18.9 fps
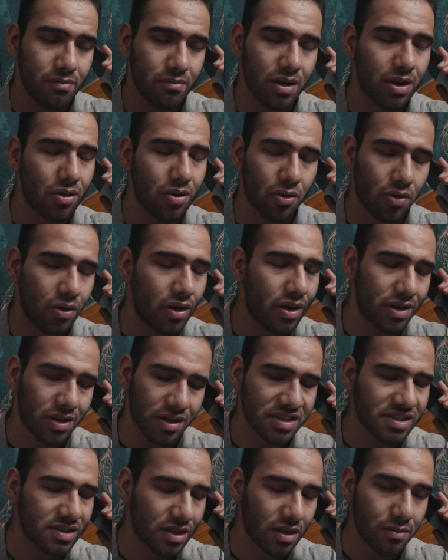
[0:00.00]
मेरे को कोई
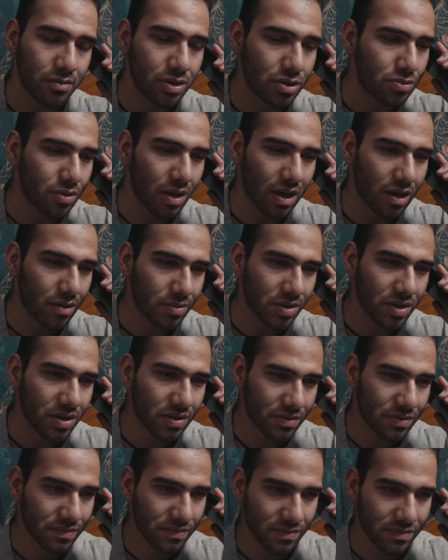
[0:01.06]
इंटरेस्ट नहीं है मधुबाला
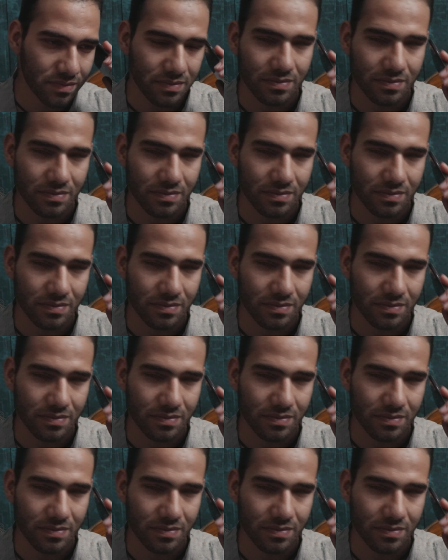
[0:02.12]
में